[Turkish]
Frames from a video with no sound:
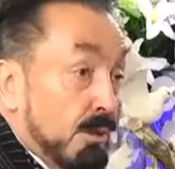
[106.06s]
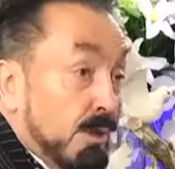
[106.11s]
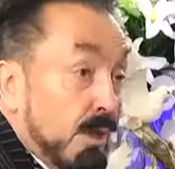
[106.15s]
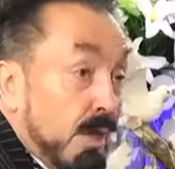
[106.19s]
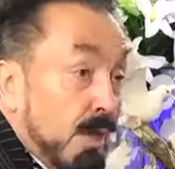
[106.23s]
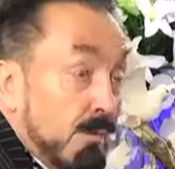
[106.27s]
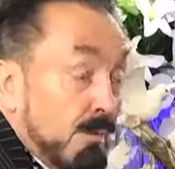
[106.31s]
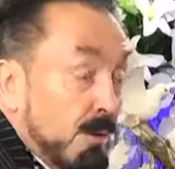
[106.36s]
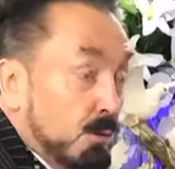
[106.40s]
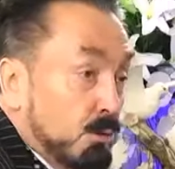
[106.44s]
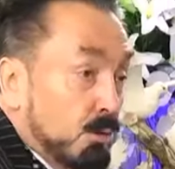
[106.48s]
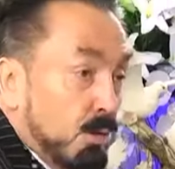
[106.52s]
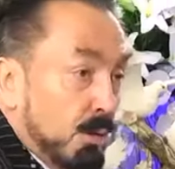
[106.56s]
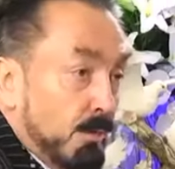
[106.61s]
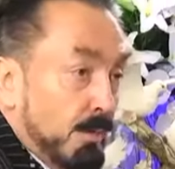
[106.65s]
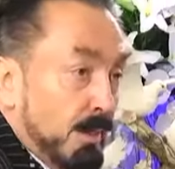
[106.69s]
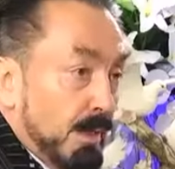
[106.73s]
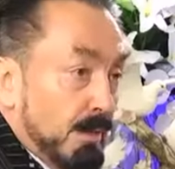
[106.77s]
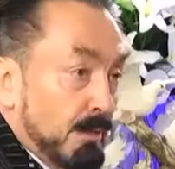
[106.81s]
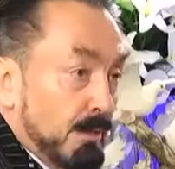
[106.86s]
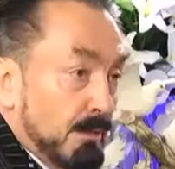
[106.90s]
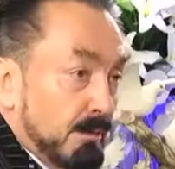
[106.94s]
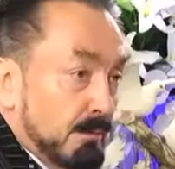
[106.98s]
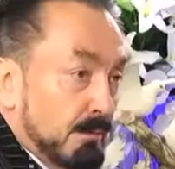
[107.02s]
Kıyamet
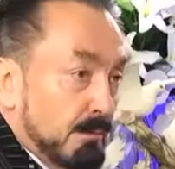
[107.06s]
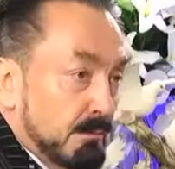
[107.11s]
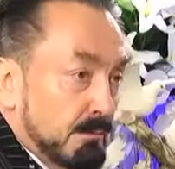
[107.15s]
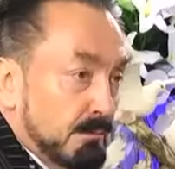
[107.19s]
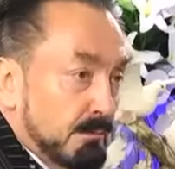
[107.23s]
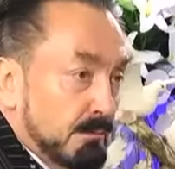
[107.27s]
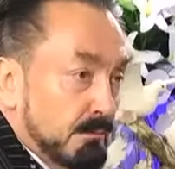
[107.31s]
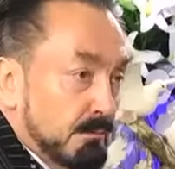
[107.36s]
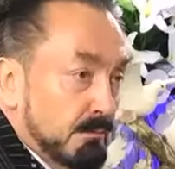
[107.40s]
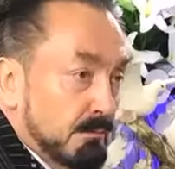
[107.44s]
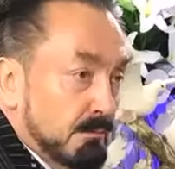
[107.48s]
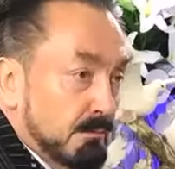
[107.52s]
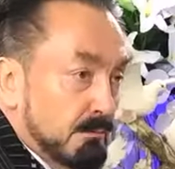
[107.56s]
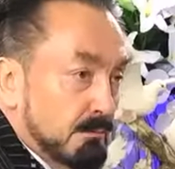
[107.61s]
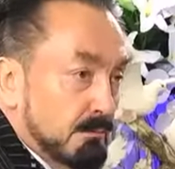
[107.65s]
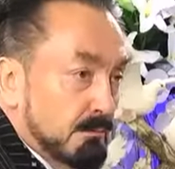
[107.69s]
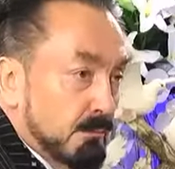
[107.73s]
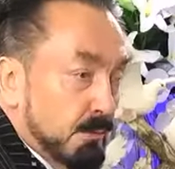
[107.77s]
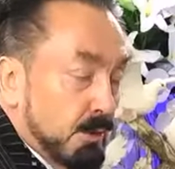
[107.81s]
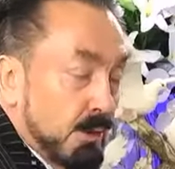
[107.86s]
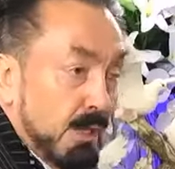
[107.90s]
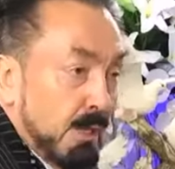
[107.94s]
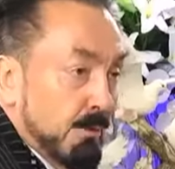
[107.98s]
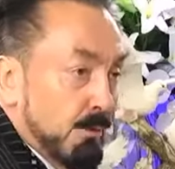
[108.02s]
kopar.
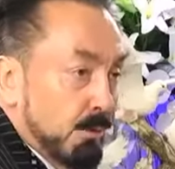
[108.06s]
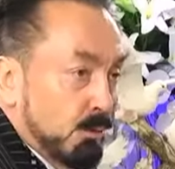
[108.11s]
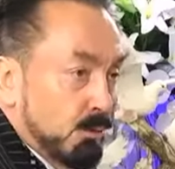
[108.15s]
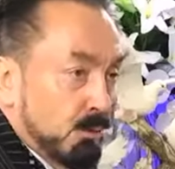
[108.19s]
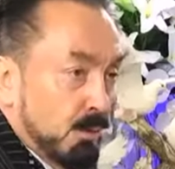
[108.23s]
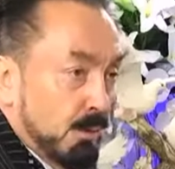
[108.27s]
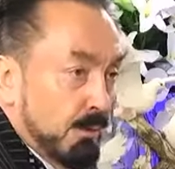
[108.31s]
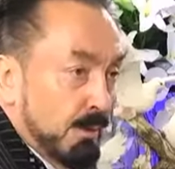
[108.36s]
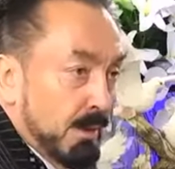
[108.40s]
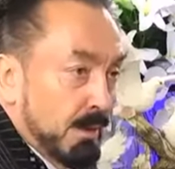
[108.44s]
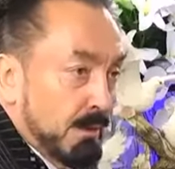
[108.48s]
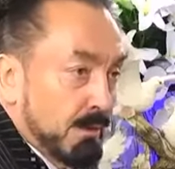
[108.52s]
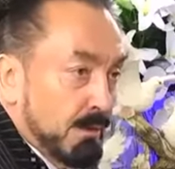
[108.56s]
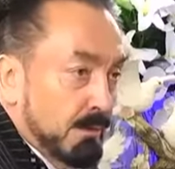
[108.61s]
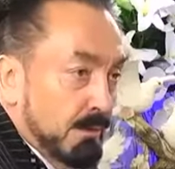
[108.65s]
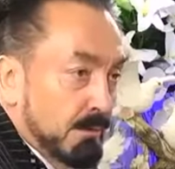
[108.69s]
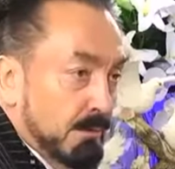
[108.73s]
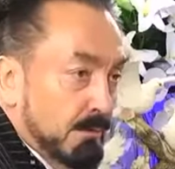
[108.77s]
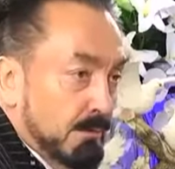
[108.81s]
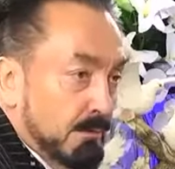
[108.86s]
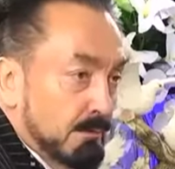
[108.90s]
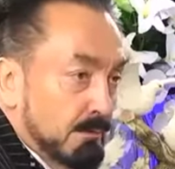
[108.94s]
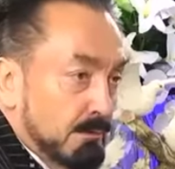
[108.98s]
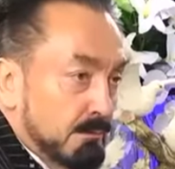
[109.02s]
Kıyamet kopar.
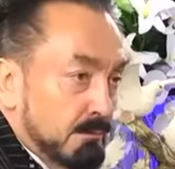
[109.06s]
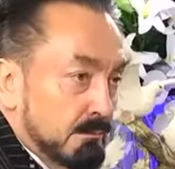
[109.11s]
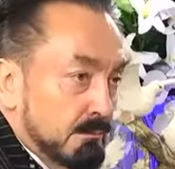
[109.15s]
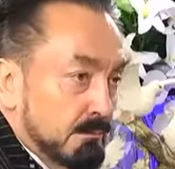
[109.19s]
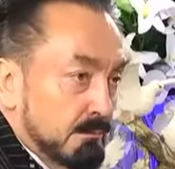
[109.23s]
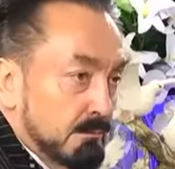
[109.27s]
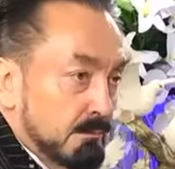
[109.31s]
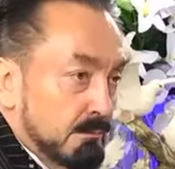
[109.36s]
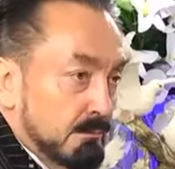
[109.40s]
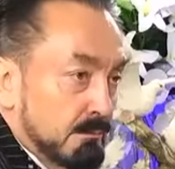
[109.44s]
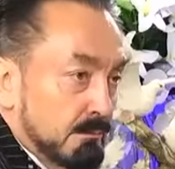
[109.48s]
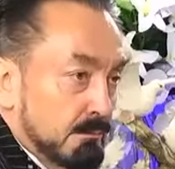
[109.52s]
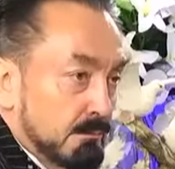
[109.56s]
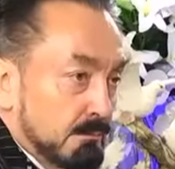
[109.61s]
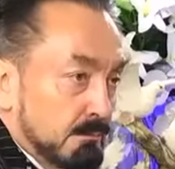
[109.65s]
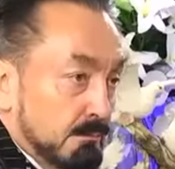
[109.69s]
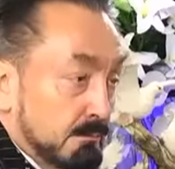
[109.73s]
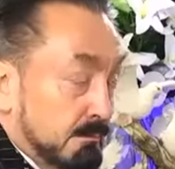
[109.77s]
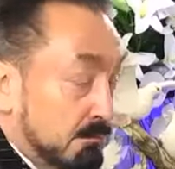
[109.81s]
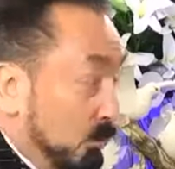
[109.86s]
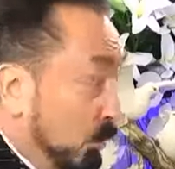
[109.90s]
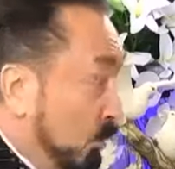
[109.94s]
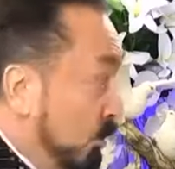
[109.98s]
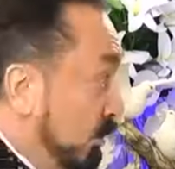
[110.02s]

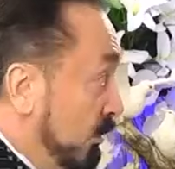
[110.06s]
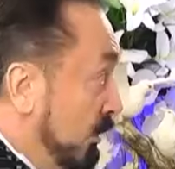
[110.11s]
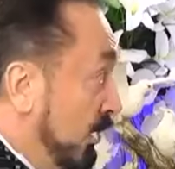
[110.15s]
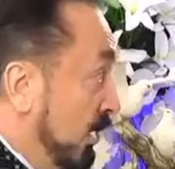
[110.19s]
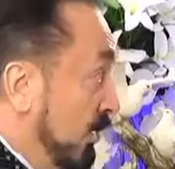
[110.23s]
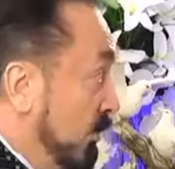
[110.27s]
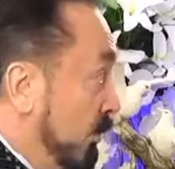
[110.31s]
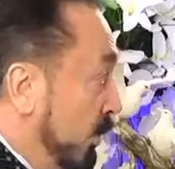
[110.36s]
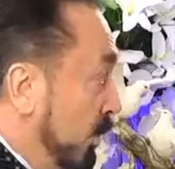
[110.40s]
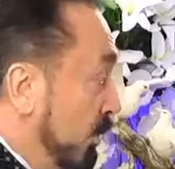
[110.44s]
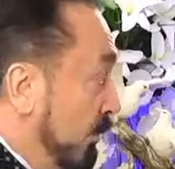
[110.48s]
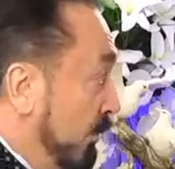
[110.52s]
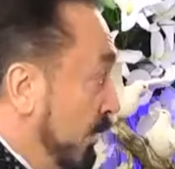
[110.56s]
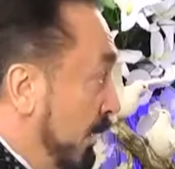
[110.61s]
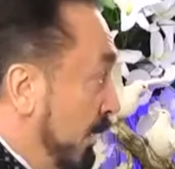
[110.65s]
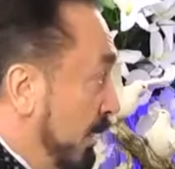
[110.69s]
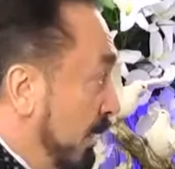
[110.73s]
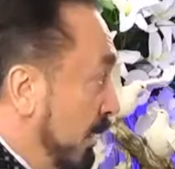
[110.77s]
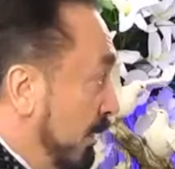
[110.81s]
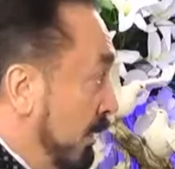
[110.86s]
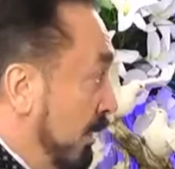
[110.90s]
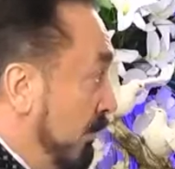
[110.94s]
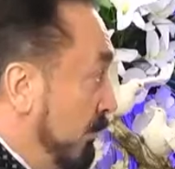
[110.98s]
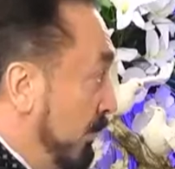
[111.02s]
Türkiye'yi bölmeye
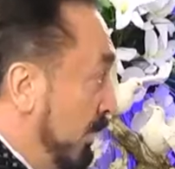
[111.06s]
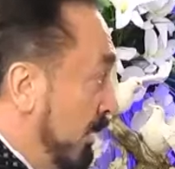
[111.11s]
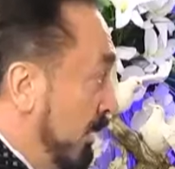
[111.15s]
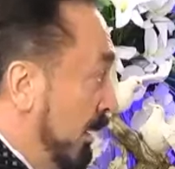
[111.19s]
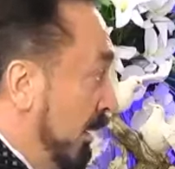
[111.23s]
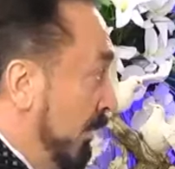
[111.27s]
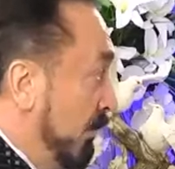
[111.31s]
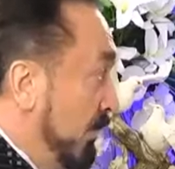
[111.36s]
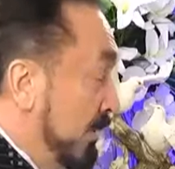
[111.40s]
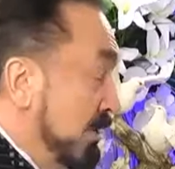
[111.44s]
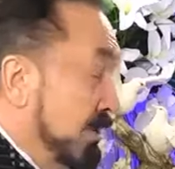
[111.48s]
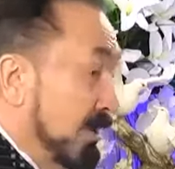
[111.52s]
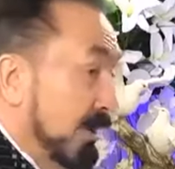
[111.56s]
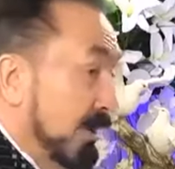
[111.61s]
kalkan bir kahpe